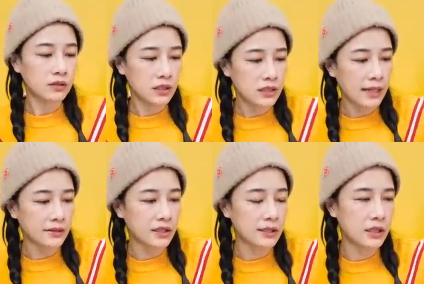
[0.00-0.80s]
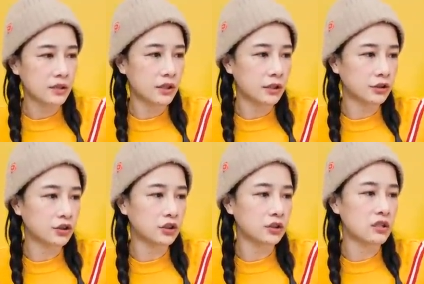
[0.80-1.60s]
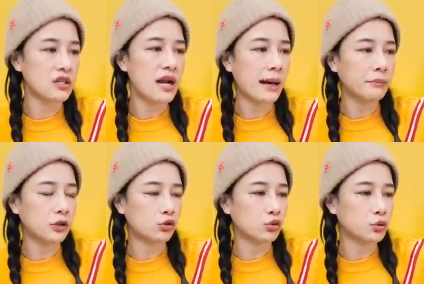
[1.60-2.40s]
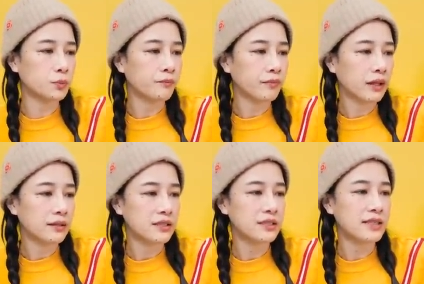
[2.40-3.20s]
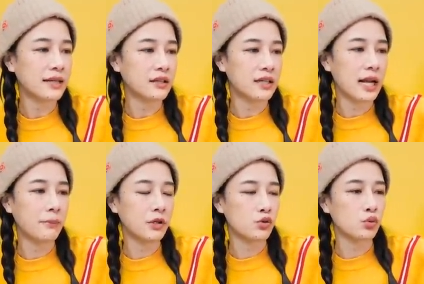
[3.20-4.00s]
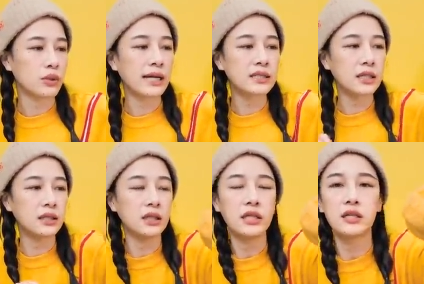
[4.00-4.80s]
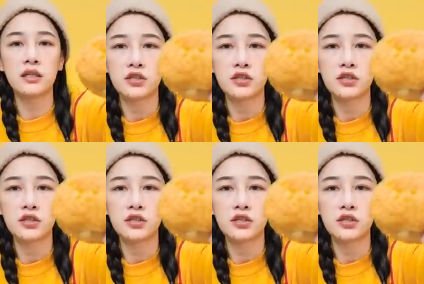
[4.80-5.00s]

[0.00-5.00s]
接下来这一间呢是提拉米苏，精湛的提拉米苏，它这个呢一颗